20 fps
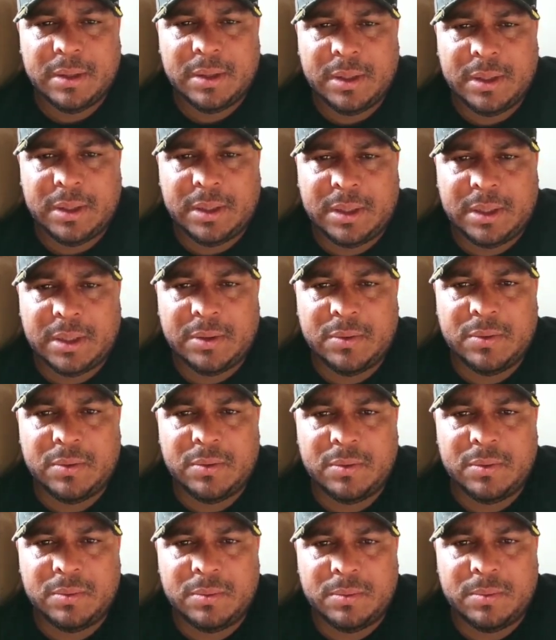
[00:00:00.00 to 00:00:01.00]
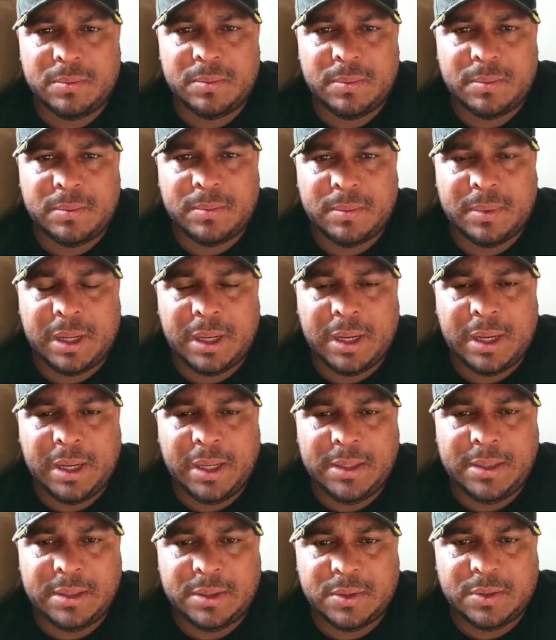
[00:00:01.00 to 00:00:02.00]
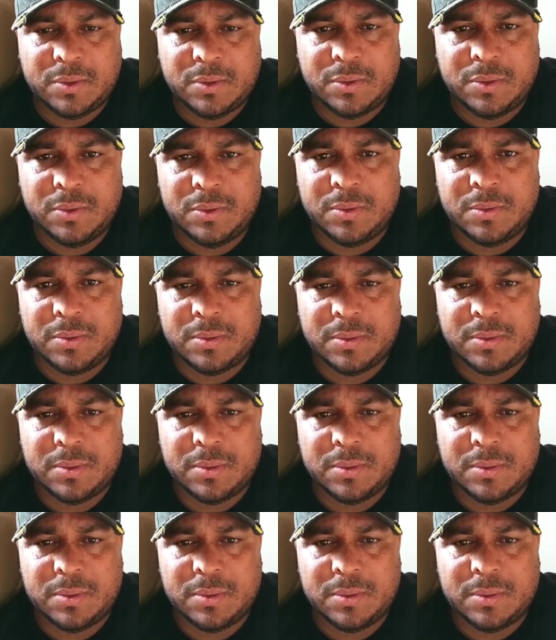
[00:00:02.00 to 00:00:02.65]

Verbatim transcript: Então, além de tudo,